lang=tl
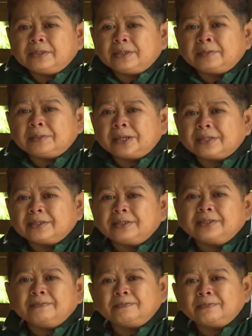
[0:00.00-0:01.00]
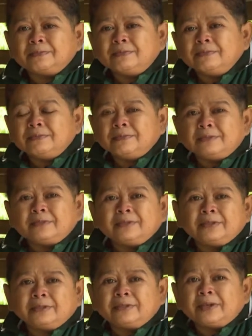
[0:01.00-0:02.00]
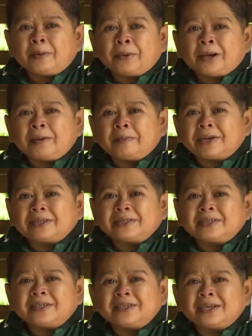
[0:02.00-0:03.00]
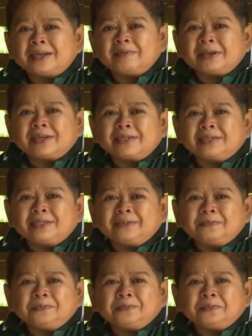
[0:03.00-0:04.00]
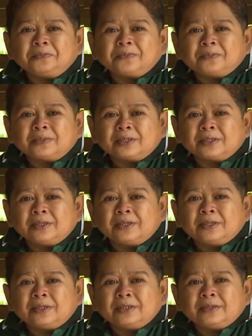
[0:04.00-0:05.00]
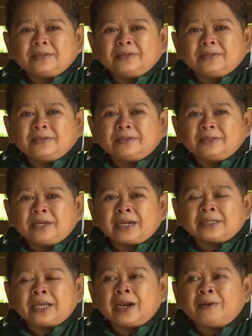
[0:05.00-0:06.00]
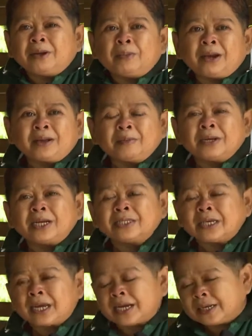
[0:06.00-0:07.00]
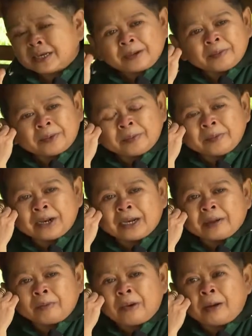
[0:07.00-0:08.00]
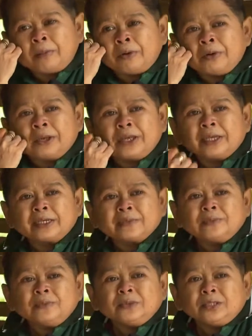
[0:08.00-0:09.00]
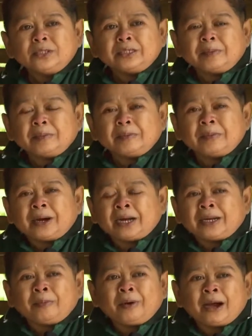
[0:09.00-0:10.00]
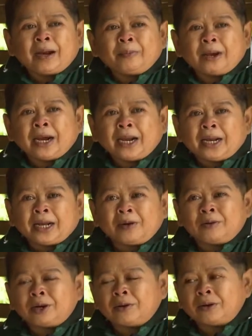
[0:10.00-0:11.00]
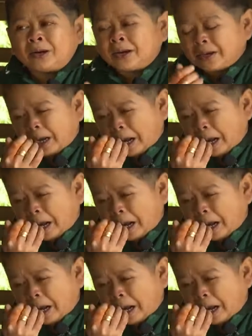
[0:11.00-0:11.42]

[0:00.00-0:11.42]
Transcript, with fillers: Si Migs, napakabait din niya ni Migs. Mm-hmm. Silang dalawa ni Malagbigay sa akin ng pambili ng baboy. Sabi pang animal, ni Mahal, pangalanan ko daw ng